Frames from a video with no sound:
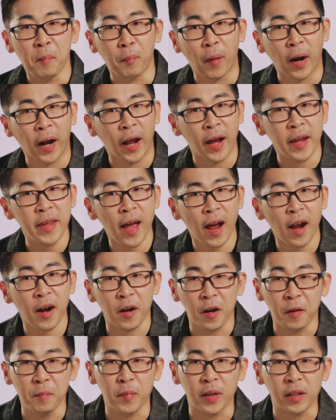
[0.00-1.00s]
马来亚
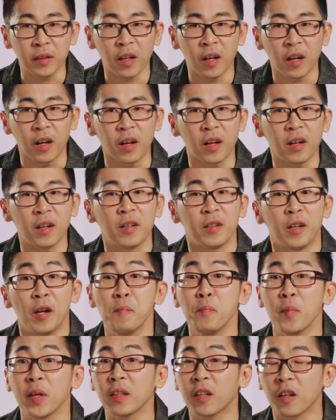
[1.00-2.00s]
人民的人
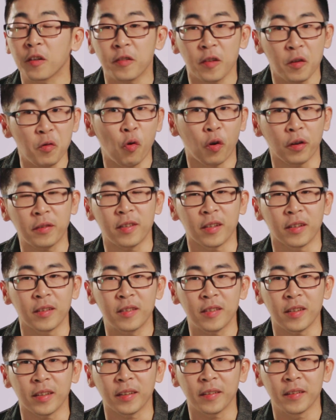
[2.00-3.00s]
民的生活情
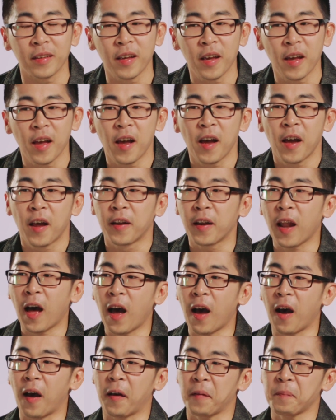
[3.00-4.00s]
景。
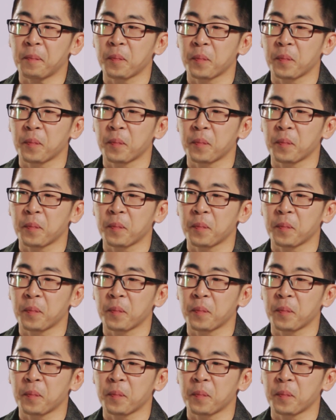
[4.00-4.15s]
那